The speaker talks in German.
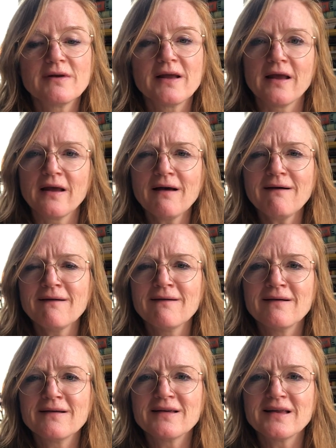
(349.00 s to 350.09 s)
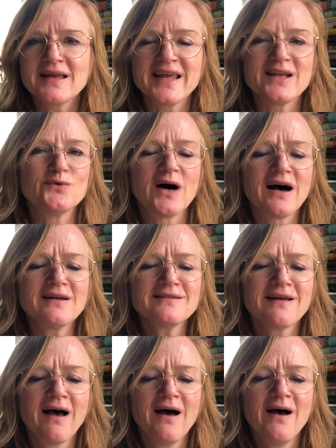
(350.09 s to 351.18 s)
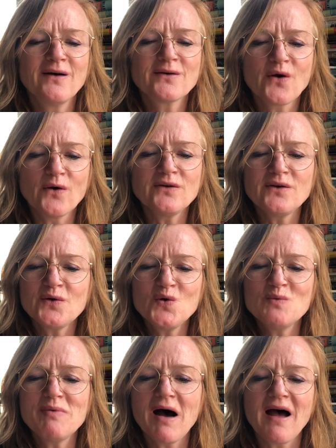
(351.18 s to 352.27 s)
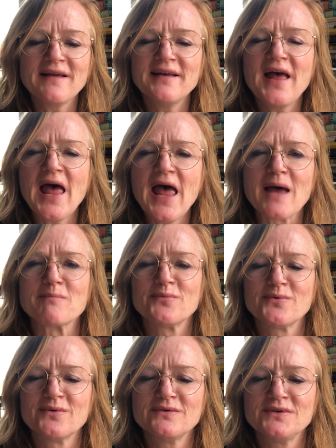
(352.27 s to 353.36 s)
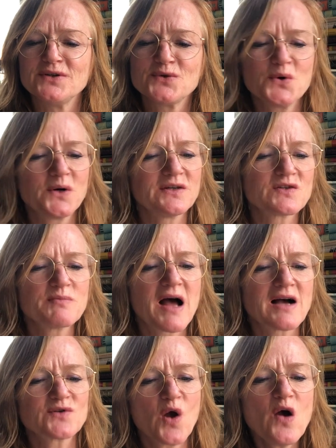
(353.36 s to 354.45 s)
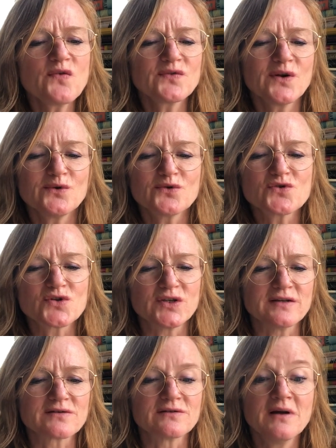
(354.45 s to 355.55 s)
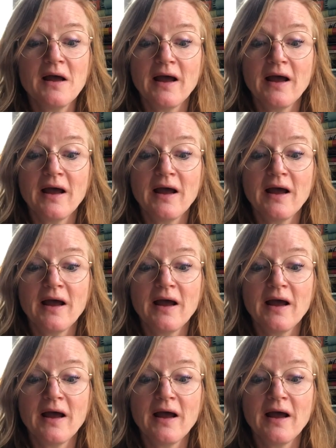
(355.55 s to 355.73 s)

Er, Eduard, könnte über eine App die Tore des Parks öffnen und schließen.